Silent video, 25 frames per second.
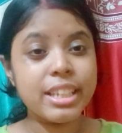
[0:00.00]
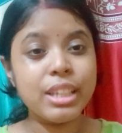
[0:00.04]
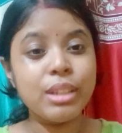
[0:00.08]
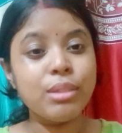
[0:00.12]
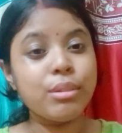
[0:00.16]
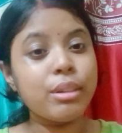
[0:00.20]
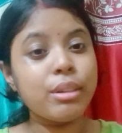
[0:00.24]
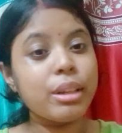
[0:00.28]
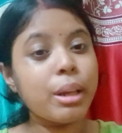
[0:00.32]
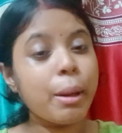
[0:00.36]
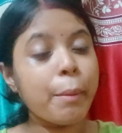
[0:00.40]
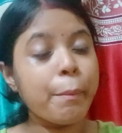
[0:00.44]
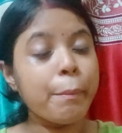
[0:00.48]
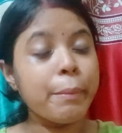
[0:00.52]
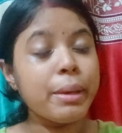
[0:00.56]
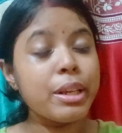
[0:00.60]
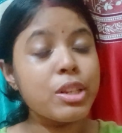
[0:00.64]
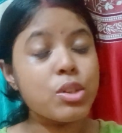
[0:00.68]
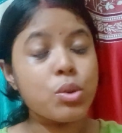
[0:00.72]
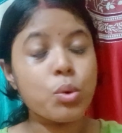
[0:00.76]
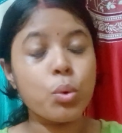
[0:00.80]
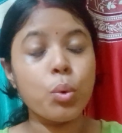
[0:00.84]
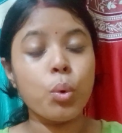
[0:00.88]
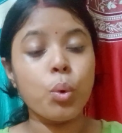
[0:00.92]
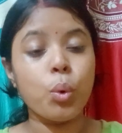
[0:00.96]
কিন্তু এটা
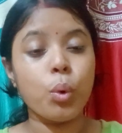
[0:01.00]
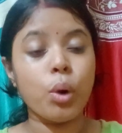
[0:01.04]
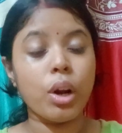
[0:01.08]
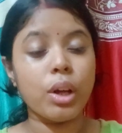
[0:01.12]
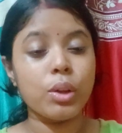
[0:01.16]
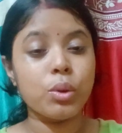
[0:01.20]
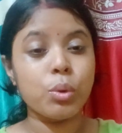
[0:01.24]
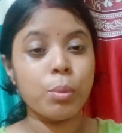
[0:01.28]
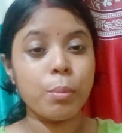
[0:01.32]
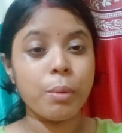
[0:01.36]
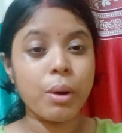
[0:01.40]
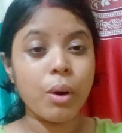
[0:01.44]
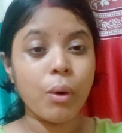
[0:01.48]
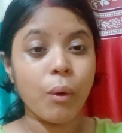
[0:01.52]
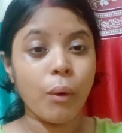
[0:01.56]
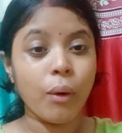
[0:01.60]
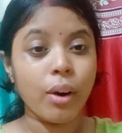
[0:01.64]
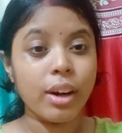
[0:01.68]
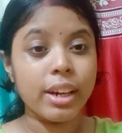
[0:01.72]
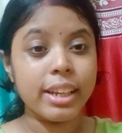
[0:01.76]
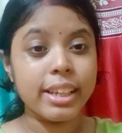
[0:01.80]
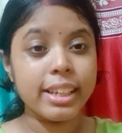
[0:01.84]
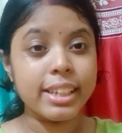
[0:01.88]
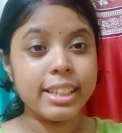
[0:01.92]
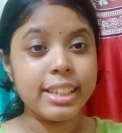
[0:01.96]
মিস করো না তোমরা
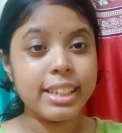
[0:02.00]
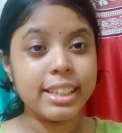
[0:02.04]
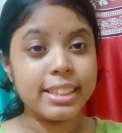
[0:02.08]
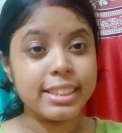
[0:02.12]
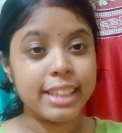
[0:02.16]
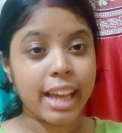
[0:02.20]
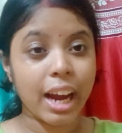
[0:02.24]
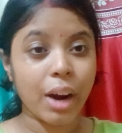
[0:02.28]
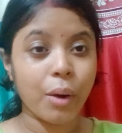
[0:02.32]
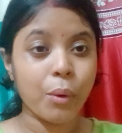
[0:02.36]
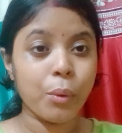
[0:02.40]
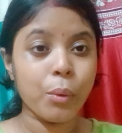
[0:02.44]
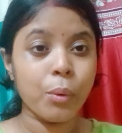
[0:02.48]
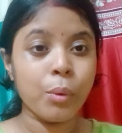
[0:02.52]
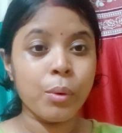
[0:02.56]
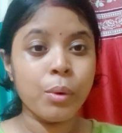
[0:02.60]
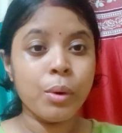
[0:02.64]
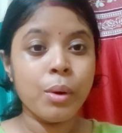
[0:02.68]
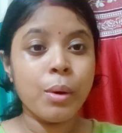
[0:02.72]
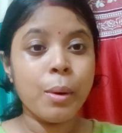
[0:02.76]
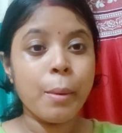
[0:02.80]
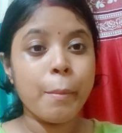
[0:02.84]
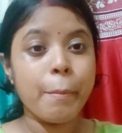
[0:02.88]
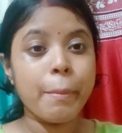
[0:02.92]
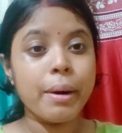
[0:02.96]
হলে গিয়ে দেখো
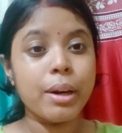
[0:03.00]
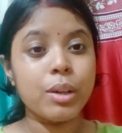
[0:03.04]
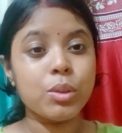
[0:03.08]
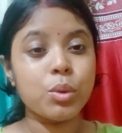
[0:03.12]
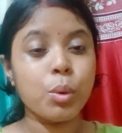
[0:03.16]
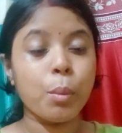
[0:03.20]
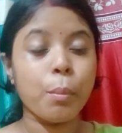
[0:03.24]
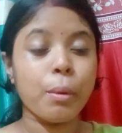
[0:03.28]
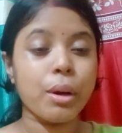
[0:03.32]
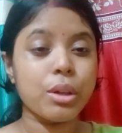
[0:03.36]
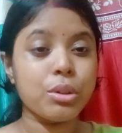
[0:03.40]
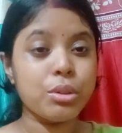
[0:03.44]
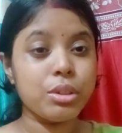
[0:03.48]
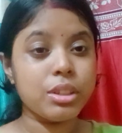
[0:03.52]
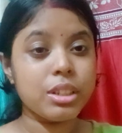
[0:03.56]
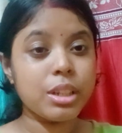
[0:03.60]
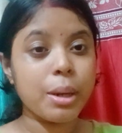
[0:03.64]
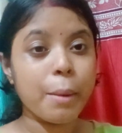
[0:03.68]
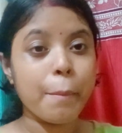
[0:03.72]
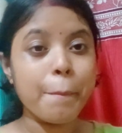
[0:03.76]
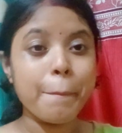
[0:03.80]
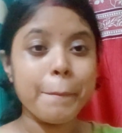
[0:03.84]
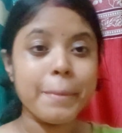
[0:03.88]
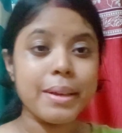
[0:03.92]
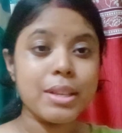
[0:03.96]
মানে তোমরা যদি
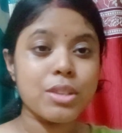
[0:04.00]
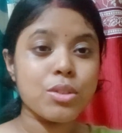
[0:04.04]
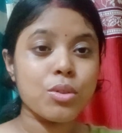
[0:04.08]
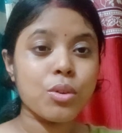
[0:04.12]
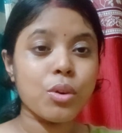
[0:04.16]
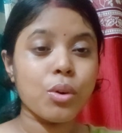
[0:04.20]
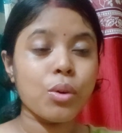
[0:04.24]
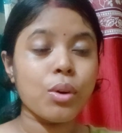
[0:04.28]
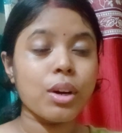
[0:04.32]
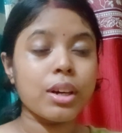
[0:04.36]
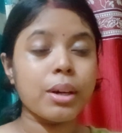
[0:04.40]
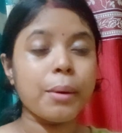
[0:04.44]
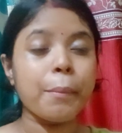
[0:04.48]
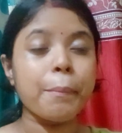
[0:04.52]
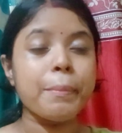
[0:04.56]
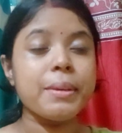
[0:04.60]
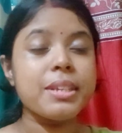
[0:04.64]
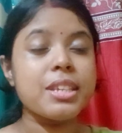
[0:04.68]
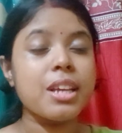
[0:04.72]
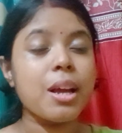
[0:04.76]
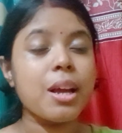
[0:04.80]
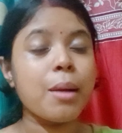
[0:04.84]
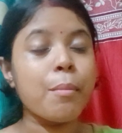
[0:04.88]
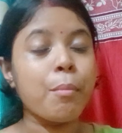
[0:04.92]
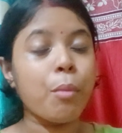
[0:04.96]
এটা মিস করো একটা
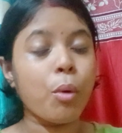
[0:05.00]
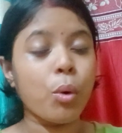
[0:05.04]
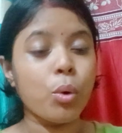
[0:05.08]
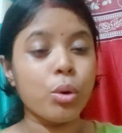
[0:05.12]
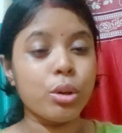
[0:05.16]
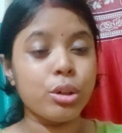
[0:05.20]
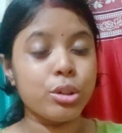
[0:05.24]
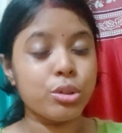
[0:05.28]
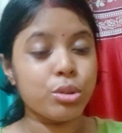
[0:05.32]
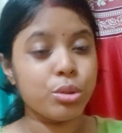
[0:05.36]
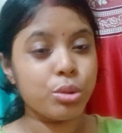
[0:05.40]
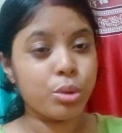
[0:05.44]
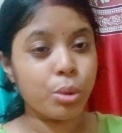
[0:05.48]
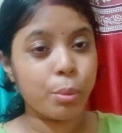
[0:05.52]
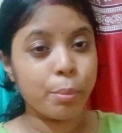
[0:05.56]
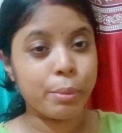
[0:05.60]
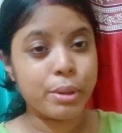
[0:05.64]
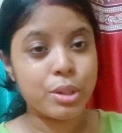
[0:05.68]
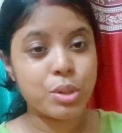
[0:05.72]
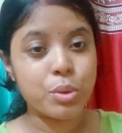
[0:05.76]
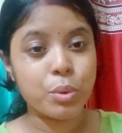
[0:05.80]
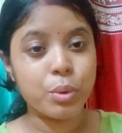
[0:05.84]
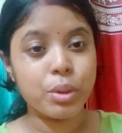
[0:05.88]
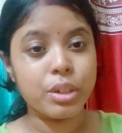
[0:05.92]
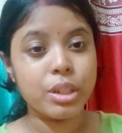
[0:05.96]
বিশাল বড় কিছু তো
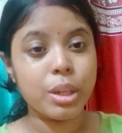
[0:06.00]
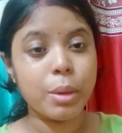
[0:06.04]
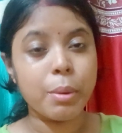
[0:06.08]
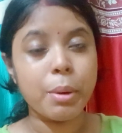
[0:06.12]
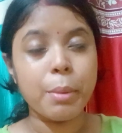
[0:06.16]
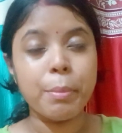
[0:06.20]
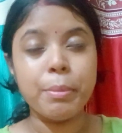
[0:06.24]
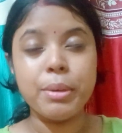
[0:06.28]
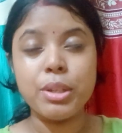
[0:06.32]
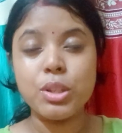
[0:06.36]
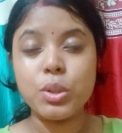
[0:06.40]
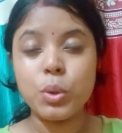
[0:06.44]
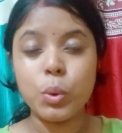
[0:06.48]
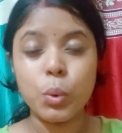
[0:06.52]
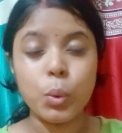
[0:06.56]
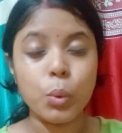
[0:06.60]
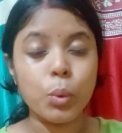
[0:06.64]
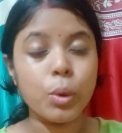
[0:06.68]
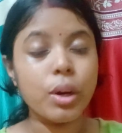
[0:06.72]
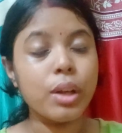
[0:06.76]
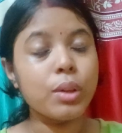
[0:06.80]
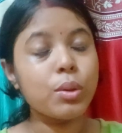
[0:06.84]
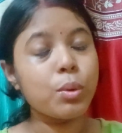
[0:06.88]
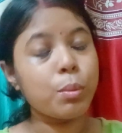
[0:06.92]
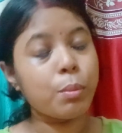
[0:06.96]
মিস করে যাবে মিস করো
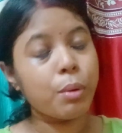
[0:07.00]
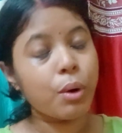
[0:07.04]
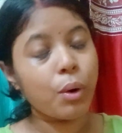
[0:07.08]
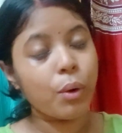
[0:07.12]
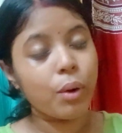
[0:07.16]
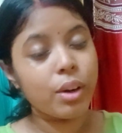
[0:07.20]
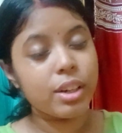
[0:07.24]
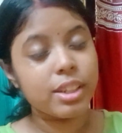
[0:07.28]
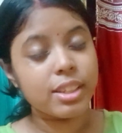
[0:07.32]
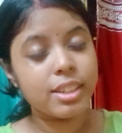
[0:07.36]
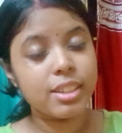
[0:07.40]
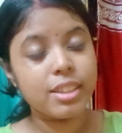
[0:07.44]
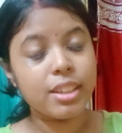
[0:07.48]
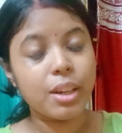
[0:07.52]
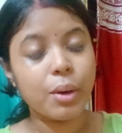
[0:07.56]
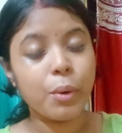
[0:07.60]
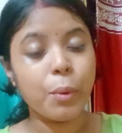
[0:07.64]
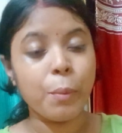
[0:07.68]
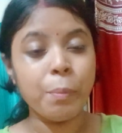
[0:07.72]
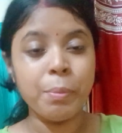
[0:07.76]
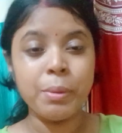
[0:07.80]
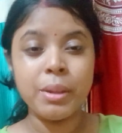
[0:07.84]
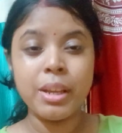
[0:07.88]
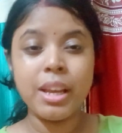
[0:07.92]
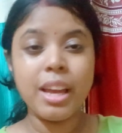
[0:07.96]
না তোমরা হলে গিয়ে দেখো
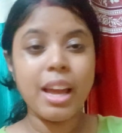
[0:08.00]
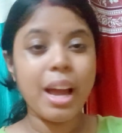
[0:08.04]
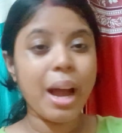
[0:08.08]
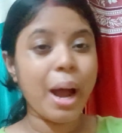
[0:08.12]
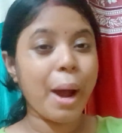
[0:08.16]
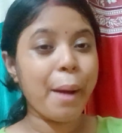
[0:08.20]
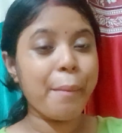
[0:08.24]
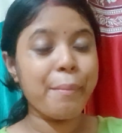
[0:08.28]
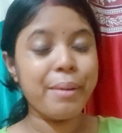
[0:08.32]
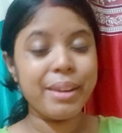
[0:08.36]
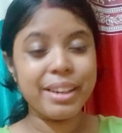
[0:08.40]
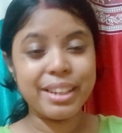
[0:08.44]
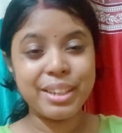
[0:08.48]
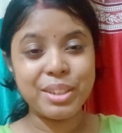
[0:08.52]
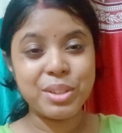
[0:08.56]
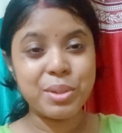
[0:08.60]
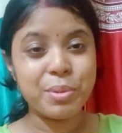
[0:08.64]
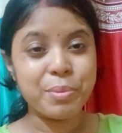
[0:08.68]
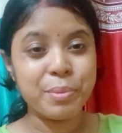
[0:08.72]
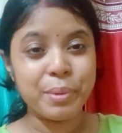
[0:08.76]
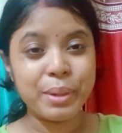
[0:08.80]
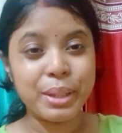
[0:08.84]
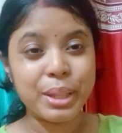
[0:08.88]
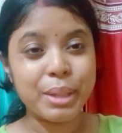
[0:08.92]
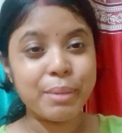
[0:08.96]
আমি আর কিছু
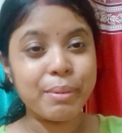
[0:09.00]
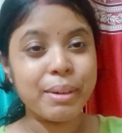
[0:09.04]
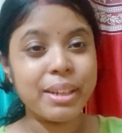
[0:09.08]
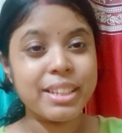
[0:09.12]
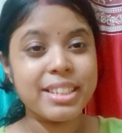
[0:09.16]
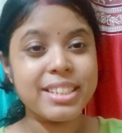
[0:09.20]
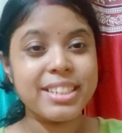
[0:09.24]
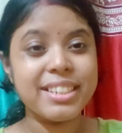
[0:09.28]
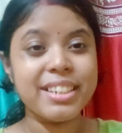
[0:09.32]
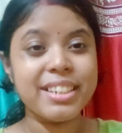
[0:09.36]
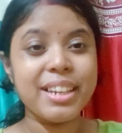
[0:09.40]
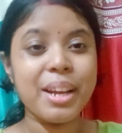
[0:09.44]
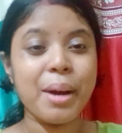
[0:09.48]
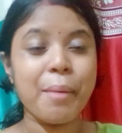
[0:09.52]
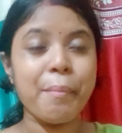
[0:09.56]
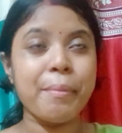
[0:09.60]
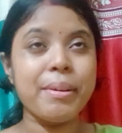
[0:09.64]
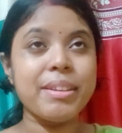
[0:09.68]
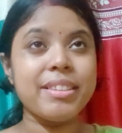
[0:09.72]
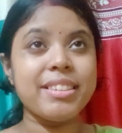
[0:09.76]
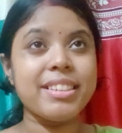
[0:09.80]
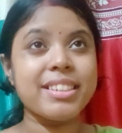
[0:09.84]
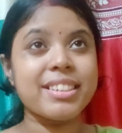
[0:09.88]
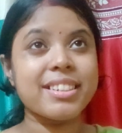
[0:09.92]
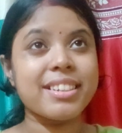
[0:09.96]
বলতে পারছি না আমার
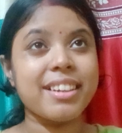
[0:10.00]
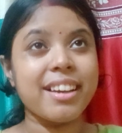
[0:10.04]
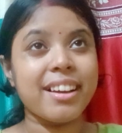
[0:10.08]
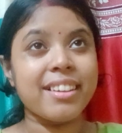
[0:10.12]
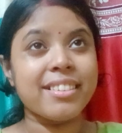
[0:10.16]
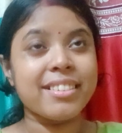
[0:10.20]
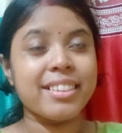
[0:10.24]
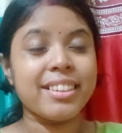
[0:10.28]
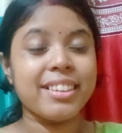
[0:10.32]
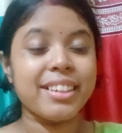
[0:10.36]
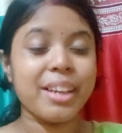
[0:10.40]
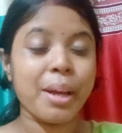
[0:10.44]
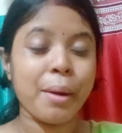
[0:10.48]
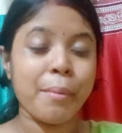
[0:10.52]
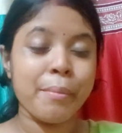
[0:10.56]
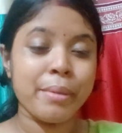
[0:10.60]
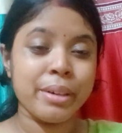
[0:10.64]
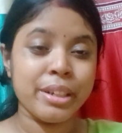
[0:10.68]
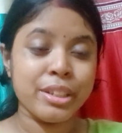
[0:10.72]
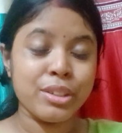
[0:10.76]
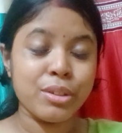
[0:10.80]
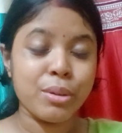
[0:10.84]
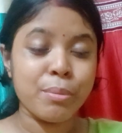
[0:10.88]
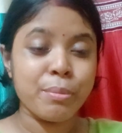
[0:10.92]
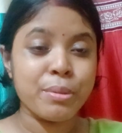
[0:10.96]
জাস্ট গানটা দেখে আমি
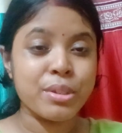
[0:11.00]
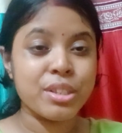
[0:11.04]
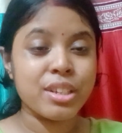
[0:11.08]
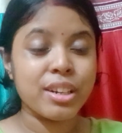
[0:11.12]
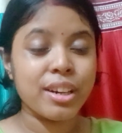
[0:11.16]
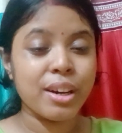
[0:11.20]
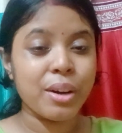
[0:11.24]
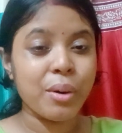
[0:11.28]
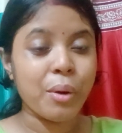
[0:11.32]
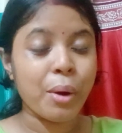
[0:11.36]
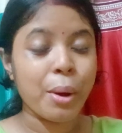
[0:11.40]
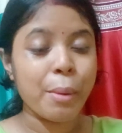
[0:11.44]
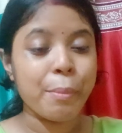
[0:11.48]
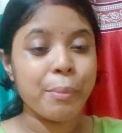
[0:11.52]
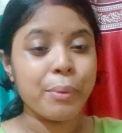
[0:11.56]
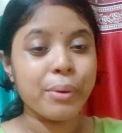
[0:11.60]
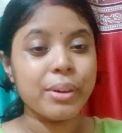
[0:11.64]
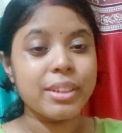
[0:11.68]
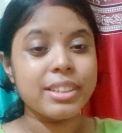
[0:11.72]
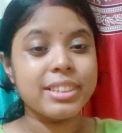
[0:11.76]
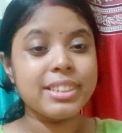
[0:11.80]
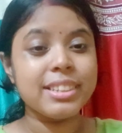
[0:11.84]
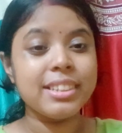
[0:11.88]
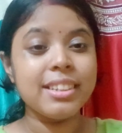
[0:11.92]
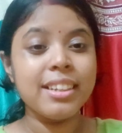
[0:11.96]
নিজেও ইমোশনাল হয়ে
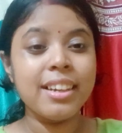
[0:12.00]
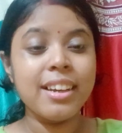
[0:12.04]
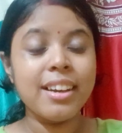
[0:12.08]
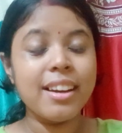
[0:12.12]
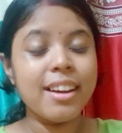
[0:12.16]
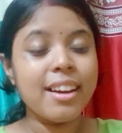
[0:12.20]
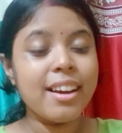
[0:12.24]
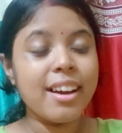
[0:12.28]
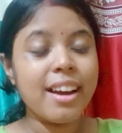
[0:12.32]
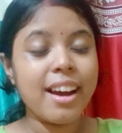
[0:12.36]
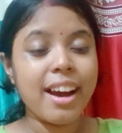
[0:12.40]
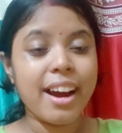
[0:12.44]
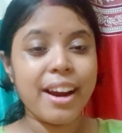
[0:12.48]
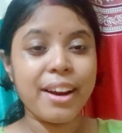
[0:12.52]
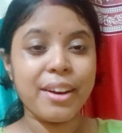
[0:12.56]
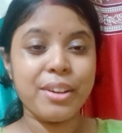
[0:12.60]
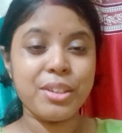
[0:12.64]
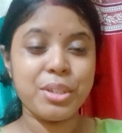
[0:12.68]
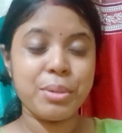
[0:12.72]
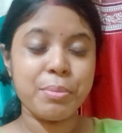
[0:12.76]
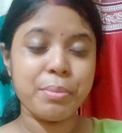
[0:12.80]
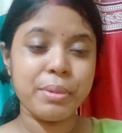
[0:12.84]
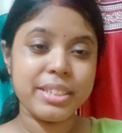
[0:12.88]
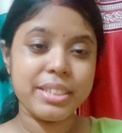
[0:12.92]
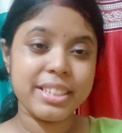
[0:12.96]
পড়েছি আর
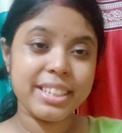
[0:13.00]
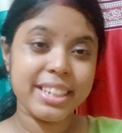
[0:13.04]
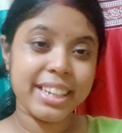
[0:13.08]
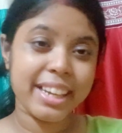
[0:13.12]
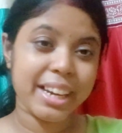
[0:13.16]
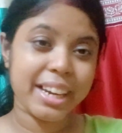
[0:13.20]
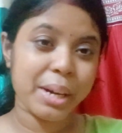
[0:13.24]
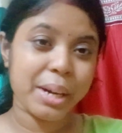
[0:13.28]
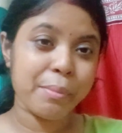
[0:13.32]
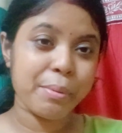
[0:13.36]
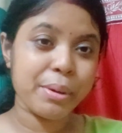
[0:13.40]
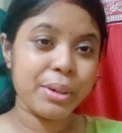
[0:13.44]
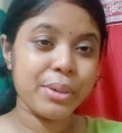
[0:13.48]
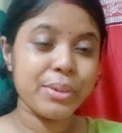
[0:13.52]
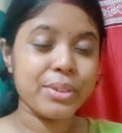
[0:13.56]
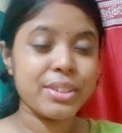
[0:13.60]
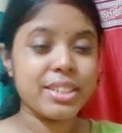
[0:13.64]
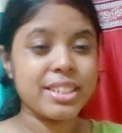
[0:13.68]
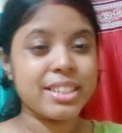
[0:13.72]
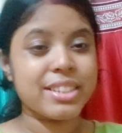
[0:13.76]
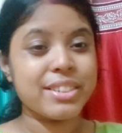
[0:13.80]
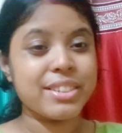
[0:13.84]
কিছু বলছি না এখানে ভিডিও শেষ